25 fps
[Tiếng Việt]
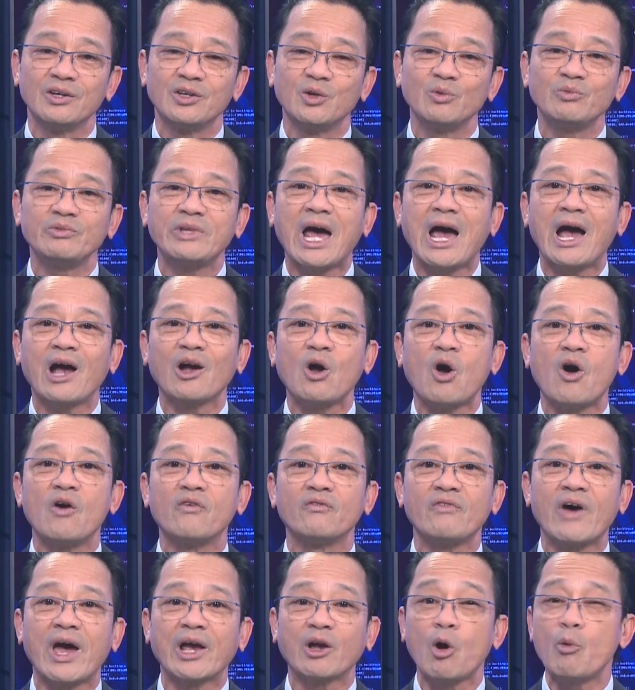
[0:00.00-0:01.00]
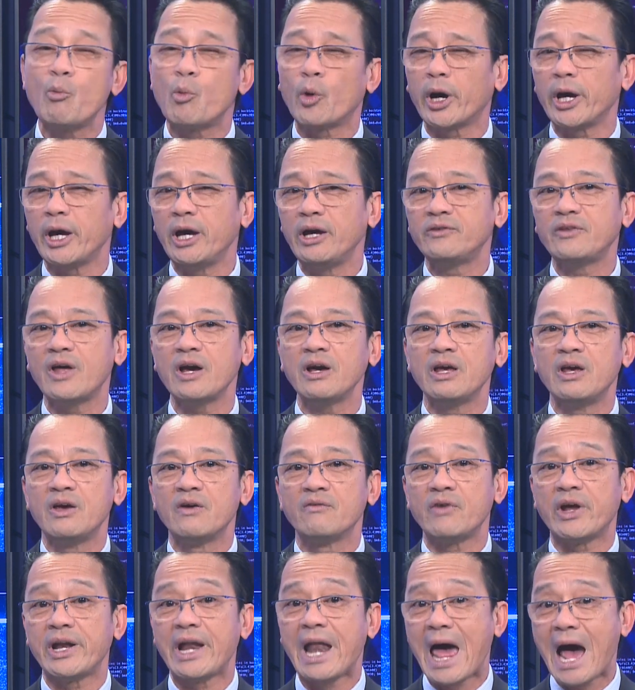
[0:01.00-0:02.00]
chúng ta còn phải có một cái ý thức
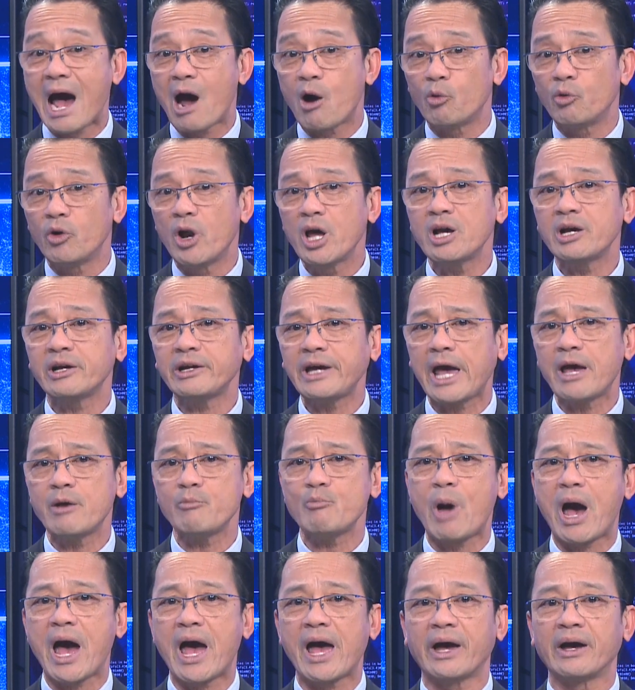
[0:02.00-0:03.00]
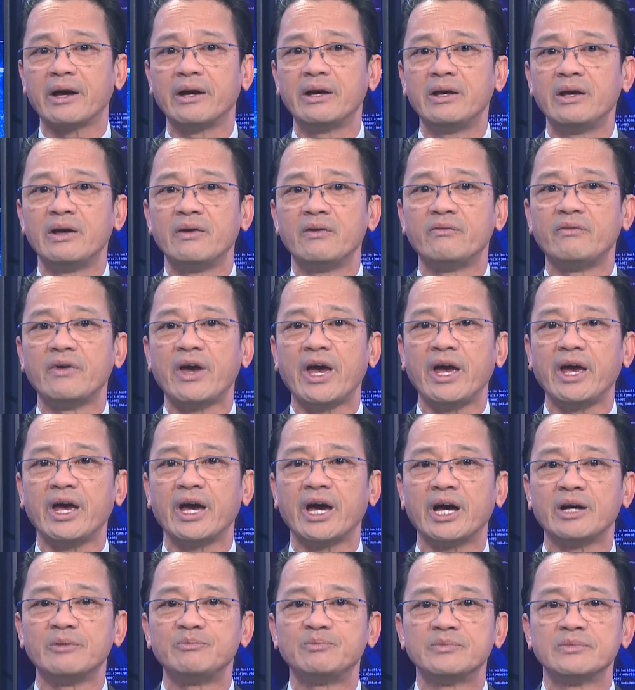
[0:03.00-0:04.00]
về đạo đức căn bản về
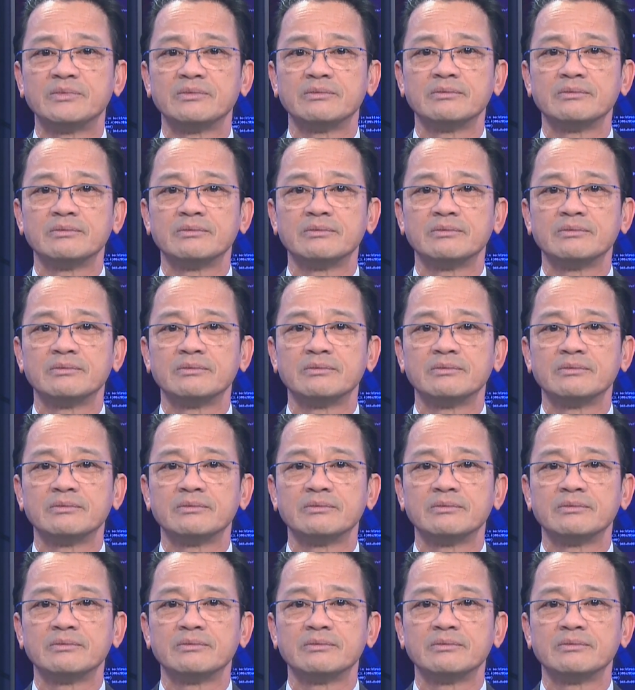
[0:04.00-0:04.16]
ờ,